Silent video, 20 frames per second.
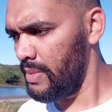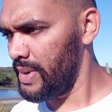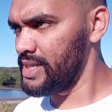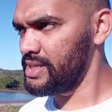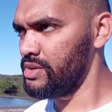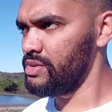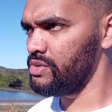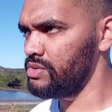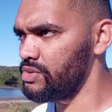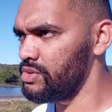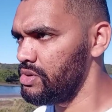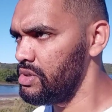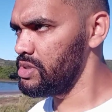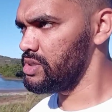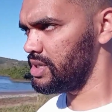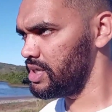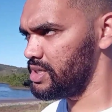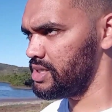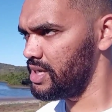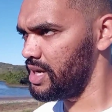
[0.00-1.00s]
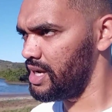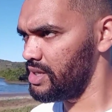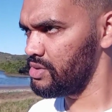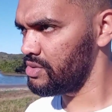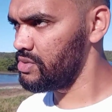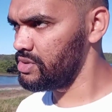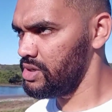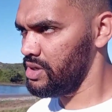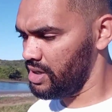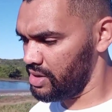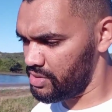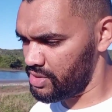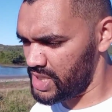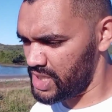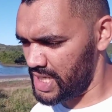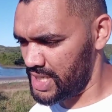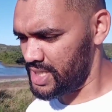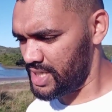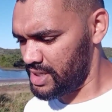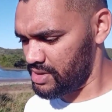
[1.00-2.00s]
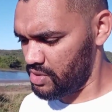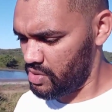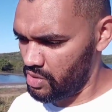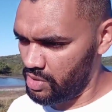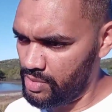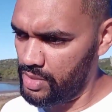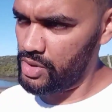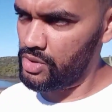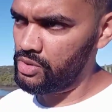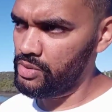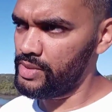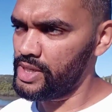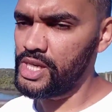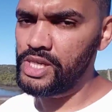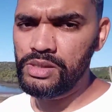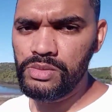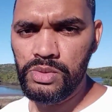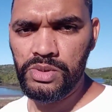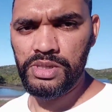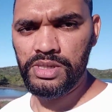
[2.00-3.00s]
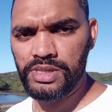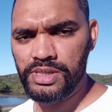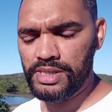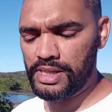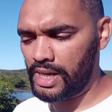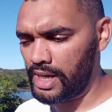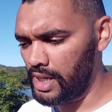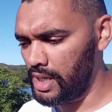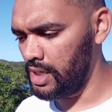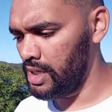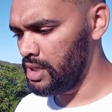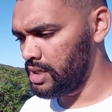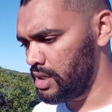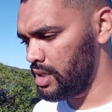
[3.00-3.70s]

Mas eu não tô chateado com ninguém, tô chateado comigo mesmo, tá?